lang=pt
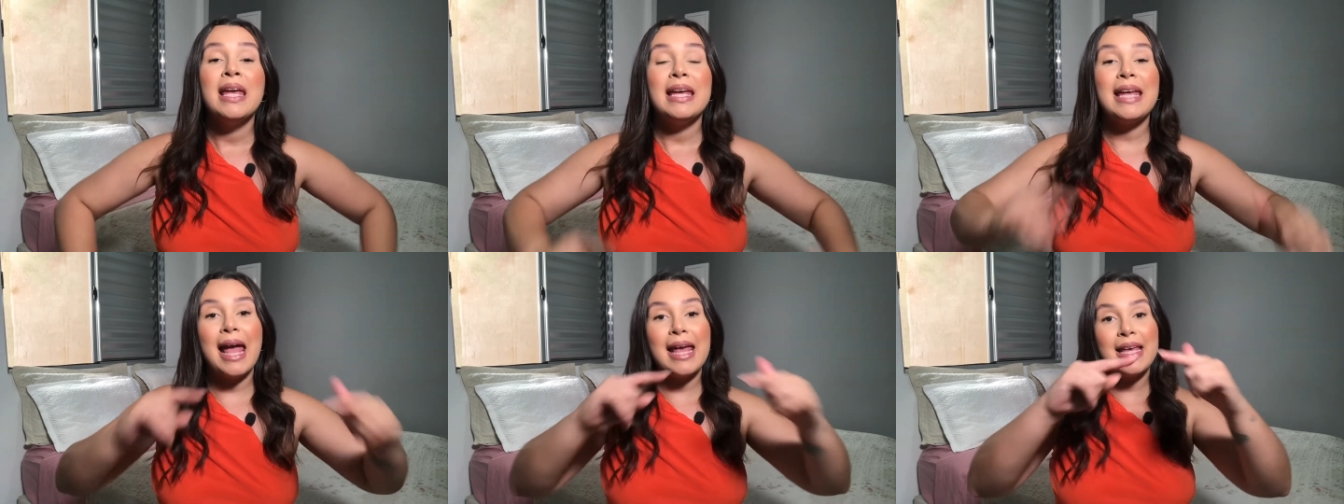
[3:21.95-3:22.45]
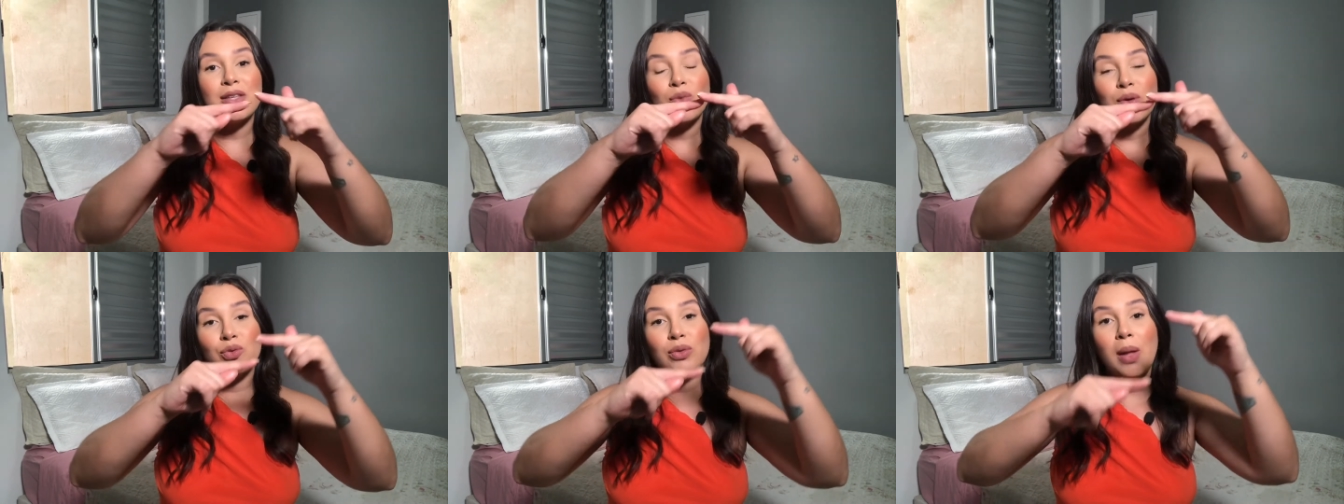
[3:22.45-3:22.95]
e aí isso
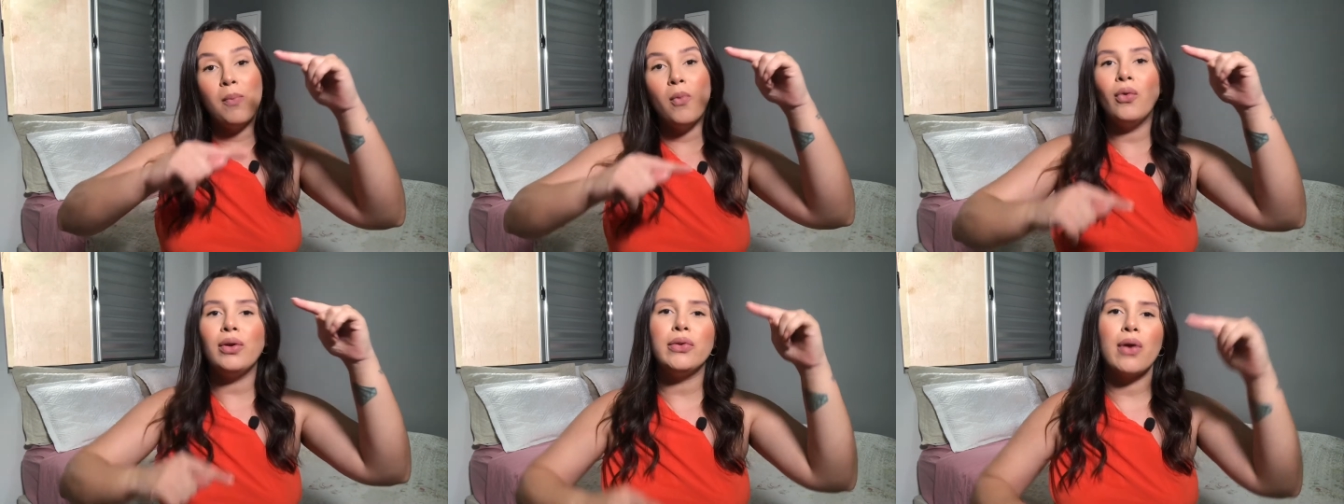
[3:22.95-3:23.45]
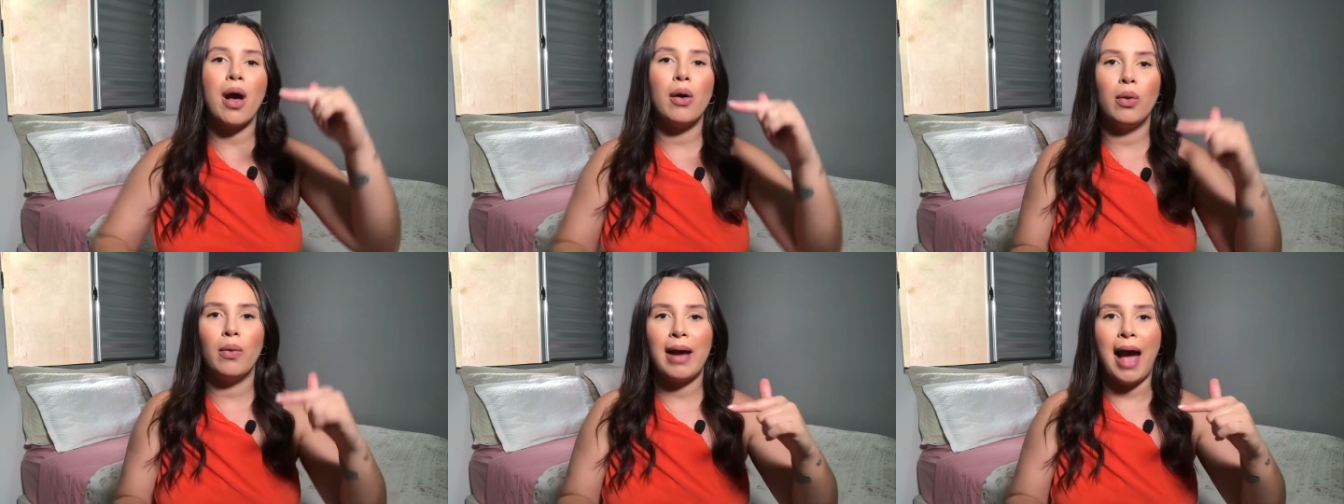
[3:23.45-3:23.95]
ajuda muito a
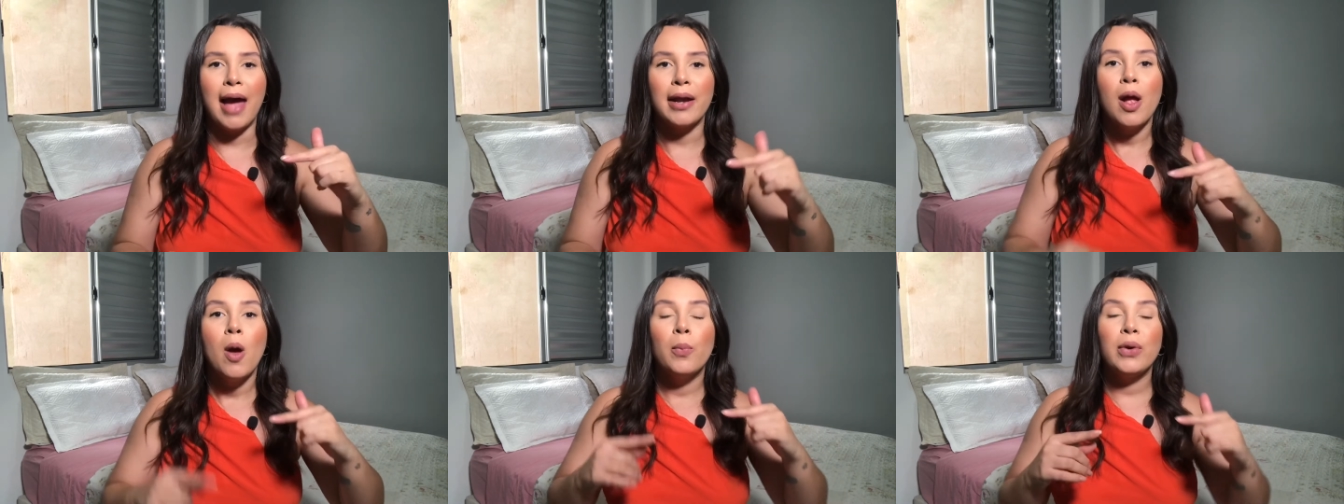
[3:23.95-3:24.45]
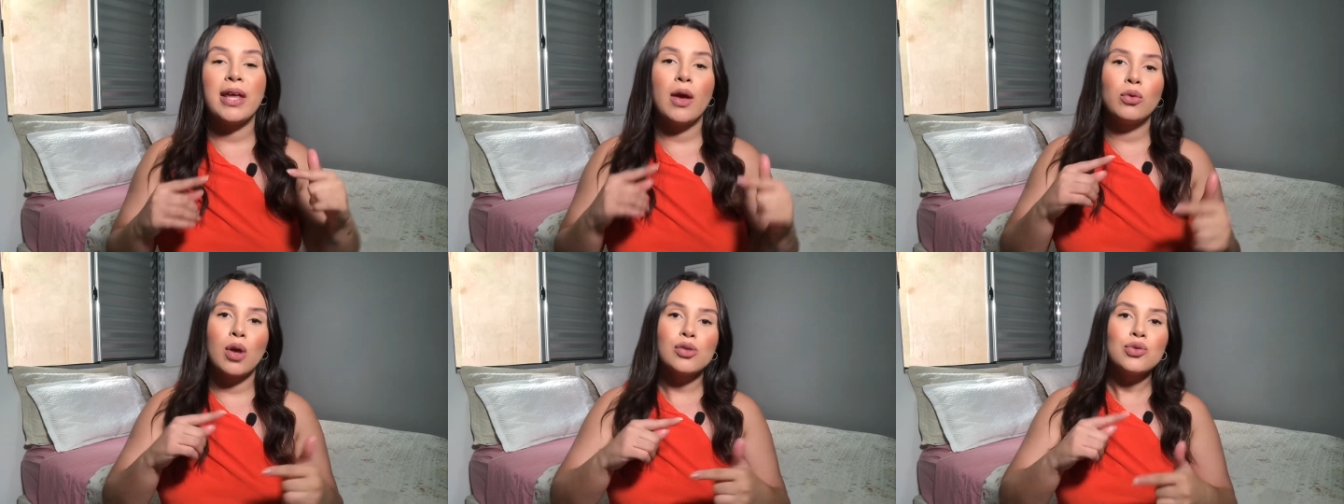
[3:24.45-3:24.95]
alongar, Porque o
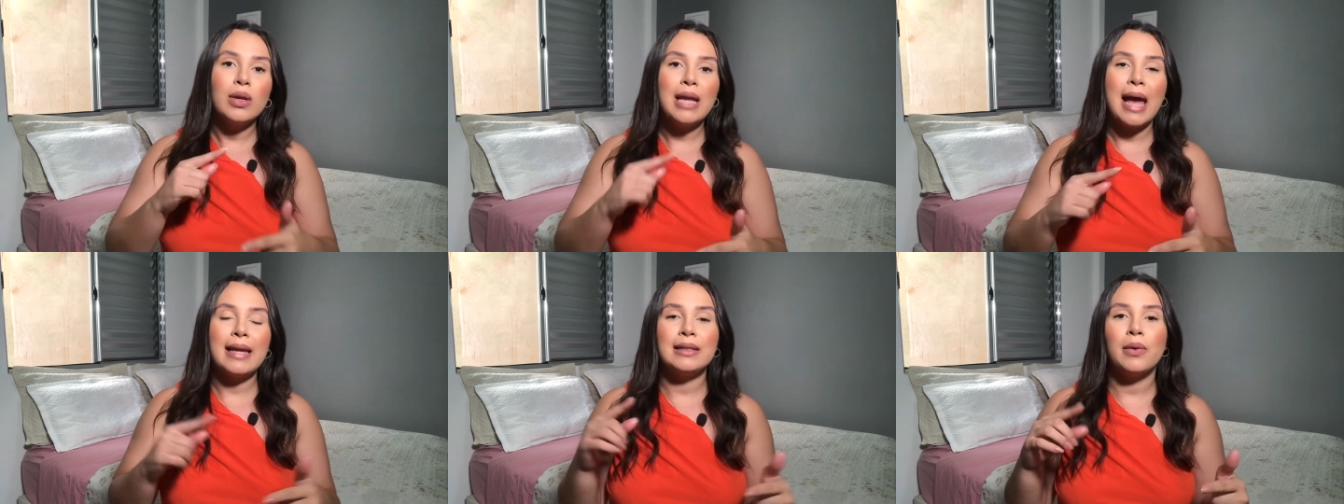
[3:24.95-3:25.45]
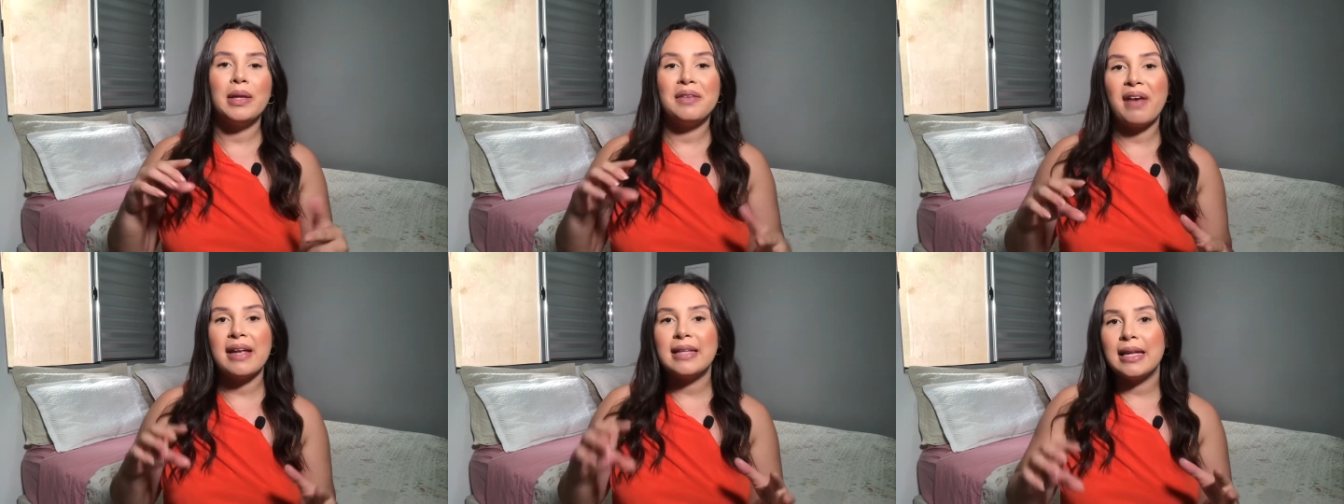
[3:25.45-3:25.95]
nosso olhar, então, ele
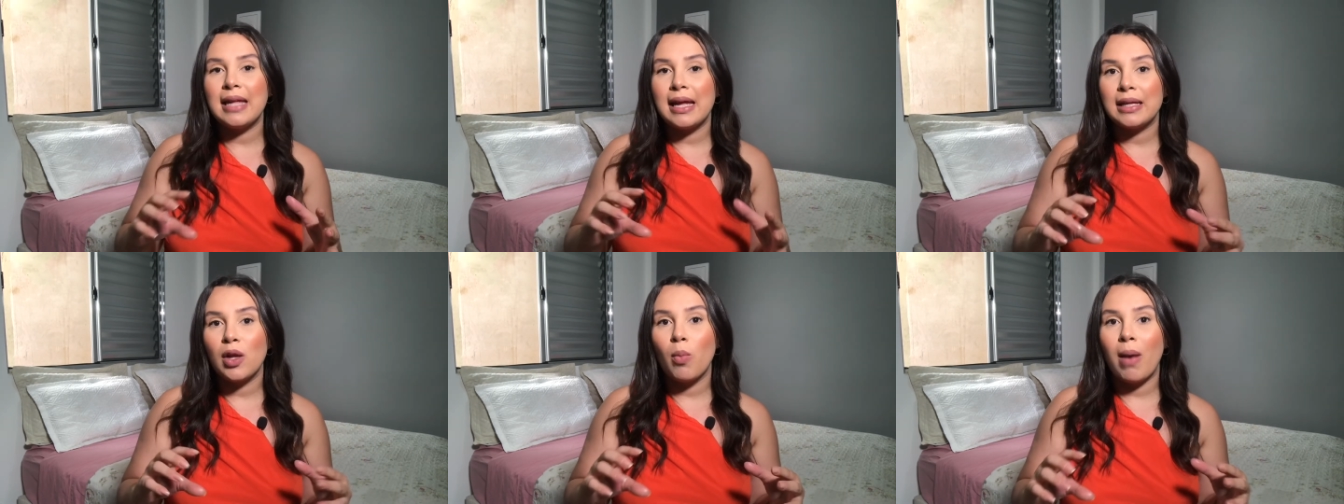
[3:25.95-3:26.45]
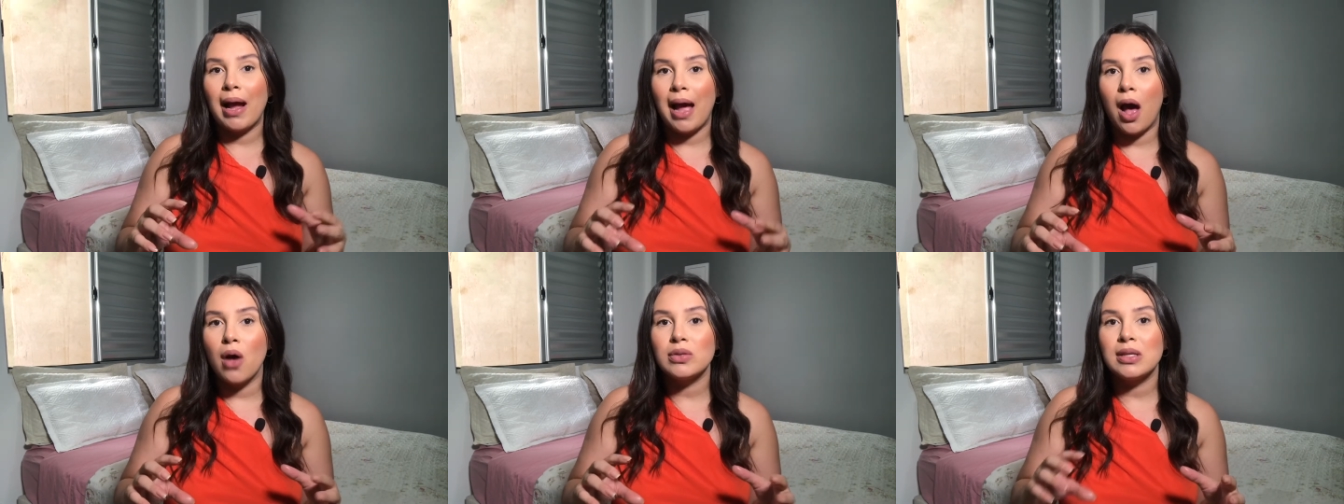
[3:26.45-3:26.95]
vai entender que tem uma
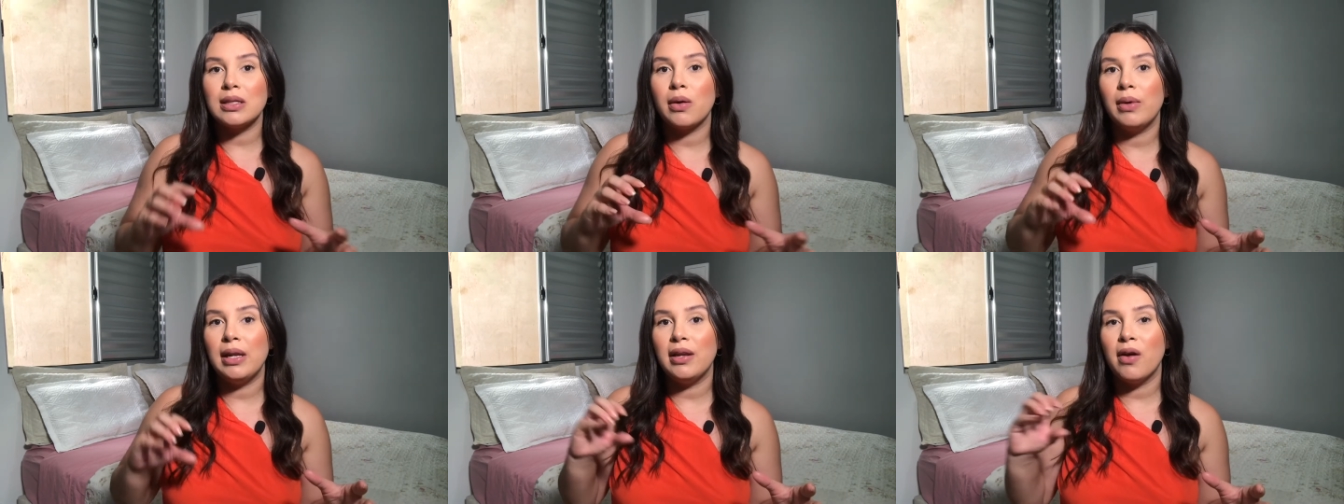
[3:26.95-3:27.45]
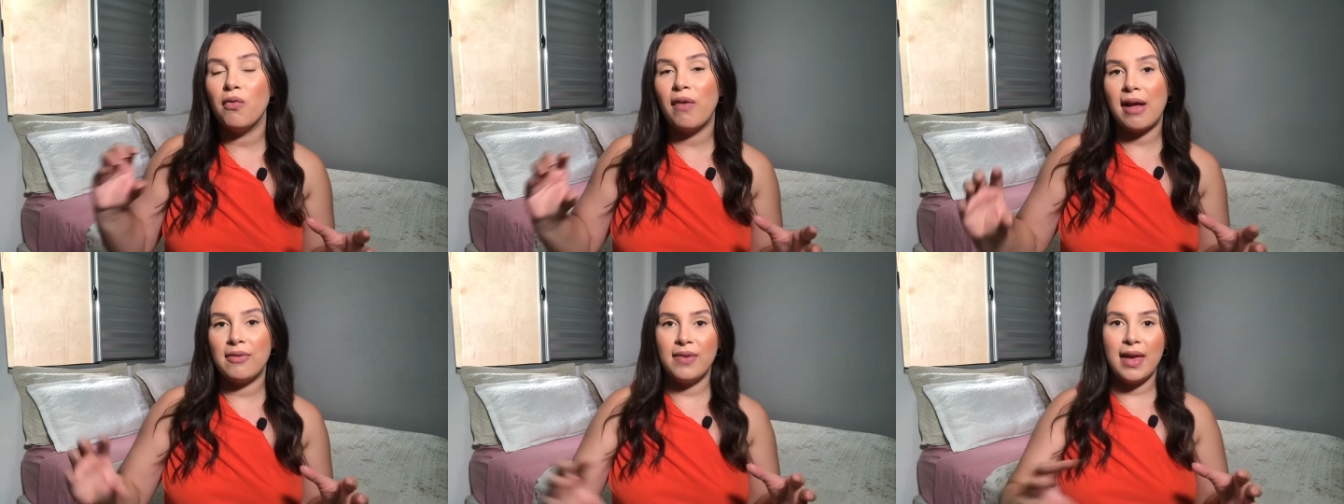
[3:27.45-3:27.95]
calça, então ele não
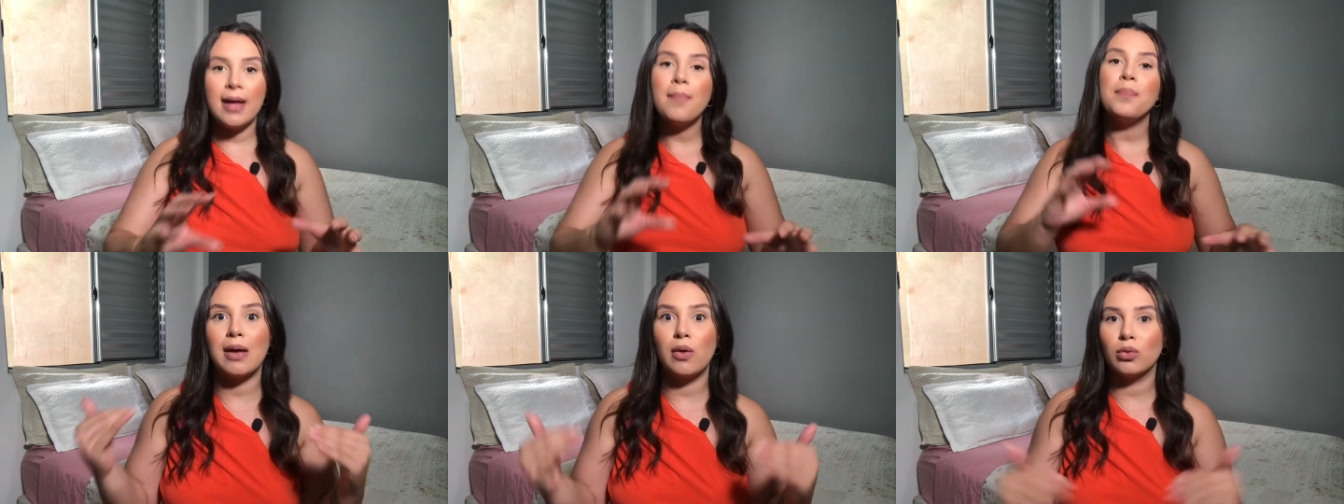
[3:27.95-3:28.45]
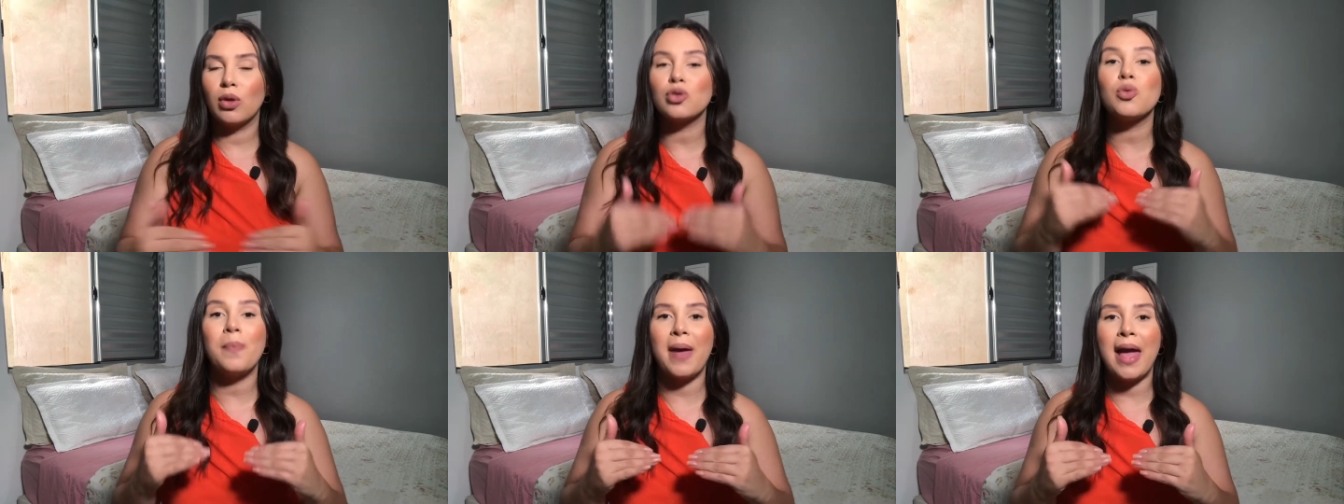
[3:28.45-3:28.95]
vai ver o
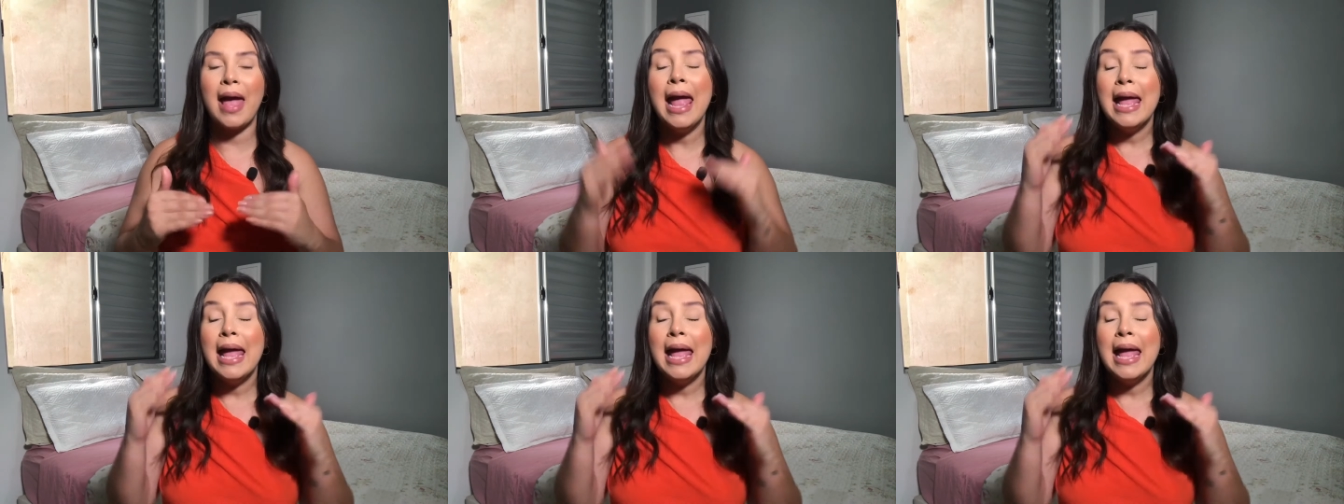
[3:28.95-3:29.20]
nosso pé,